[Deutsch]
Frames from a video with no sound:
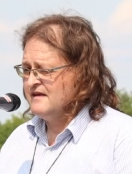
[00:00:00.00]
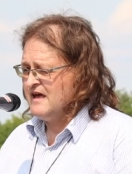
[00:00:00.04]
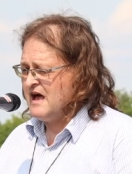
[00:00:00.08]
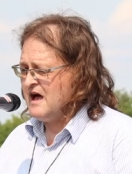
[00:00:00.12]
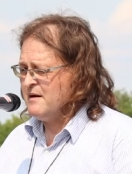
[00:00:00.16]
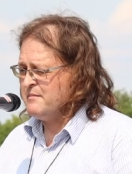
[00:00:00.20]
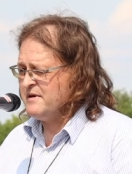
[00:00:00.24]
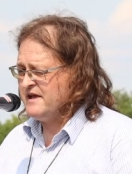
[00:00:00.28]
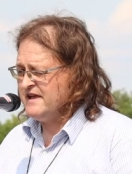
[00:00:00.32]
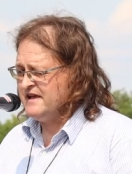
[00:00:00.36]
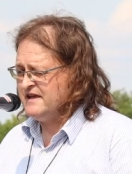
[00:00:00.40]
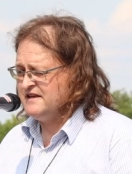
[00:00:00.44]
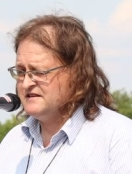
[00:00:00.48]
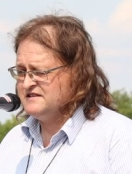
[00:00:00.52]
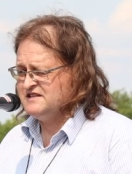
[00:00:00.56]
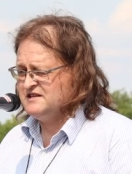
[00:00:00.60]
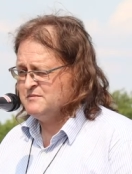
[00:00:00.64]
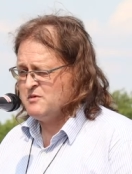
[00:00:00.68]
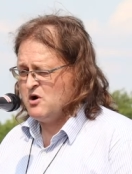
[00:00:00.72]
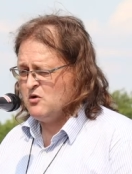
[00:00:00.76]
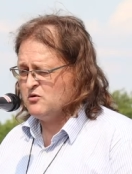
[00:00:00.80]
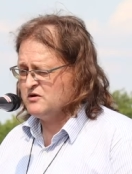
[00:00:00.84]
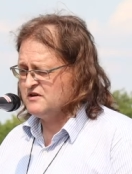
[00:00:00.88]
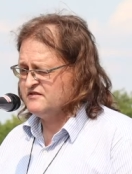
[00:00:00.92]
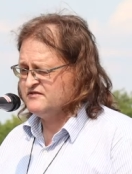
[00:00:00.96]
Aber er hätte
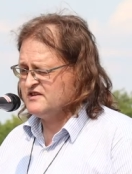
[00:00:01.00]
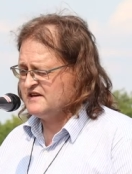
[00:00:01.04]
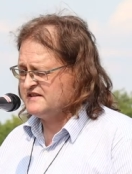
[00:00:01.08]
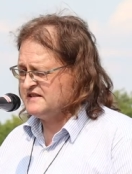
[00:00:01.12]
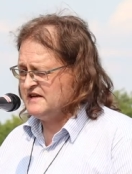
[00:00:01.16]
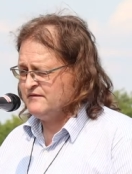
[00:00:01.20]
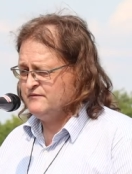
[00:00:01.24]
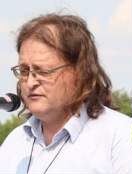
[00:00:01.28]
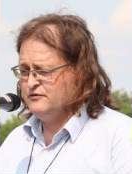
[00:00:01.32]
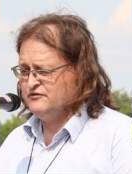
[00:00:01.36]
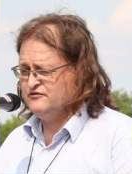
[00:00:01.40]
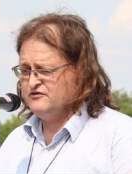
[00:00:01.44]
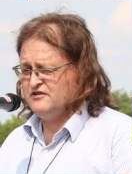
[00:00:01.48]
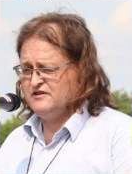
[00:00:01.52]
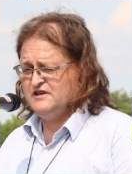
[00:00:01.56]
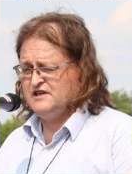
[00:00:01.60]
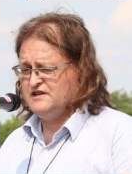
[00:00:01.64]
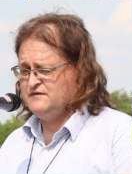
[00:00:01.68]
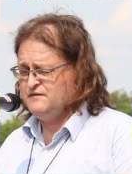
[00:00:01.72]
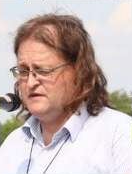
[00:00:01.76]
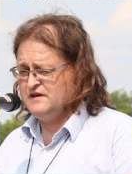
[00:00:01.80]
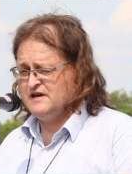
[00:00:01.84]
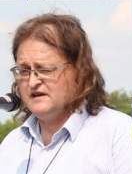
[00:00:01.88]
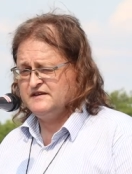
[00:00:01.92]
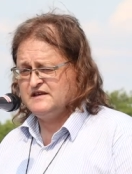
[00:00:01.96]
ihm auch gesagt, er wüsste
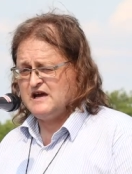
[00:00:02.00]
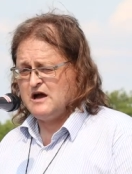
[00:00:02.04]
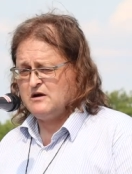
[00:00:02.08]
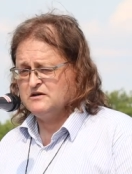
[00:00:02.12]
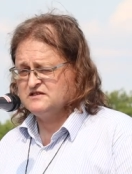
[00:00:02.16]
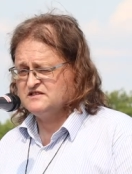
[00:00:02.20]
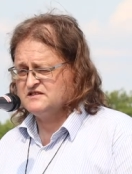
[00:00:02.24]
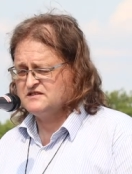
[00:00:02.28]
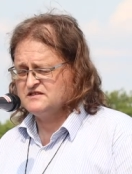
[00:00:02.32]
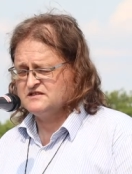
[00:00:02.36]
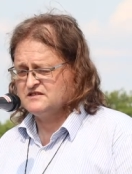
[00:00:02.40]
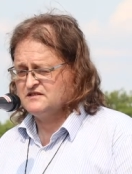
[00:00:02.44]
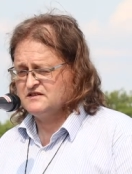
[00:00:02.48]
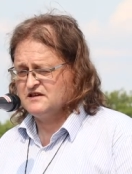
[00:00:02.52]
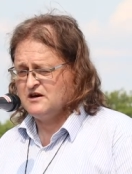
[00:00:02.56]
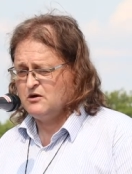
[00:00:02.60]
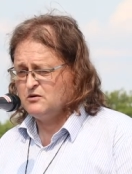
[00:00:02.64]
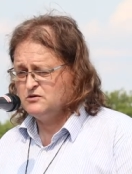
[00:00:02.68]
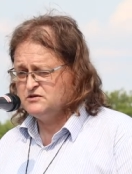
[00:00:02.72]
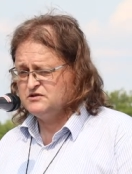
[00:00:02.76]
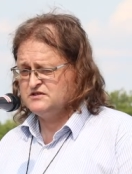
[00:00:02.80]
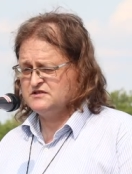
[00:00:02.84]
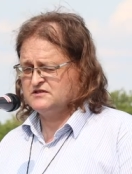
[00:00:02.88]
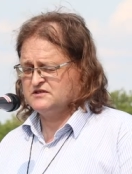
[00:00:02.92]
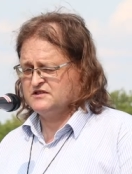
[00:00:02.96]
nicht, wie er da
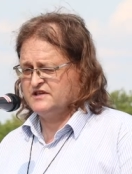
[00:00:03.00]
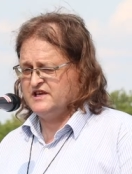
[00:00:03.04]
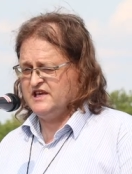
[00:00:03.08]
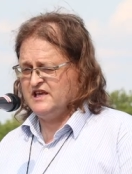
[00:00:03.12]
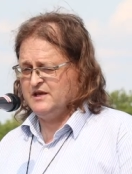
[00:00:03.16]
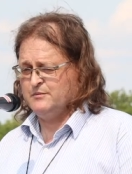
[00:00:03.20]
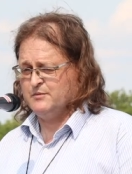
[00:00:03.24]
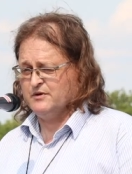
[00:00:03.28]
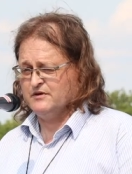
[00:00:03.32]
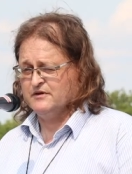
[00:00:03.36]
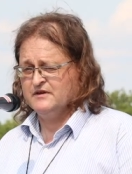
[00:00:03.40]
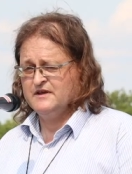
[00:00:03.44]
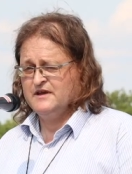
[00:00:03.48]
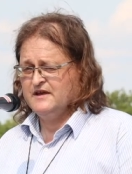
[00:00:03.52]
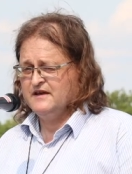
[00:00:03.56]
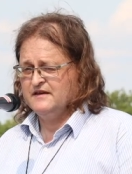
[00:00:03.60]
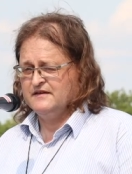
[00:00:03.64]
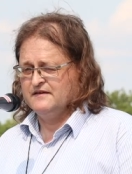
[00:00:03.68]
rauskäme.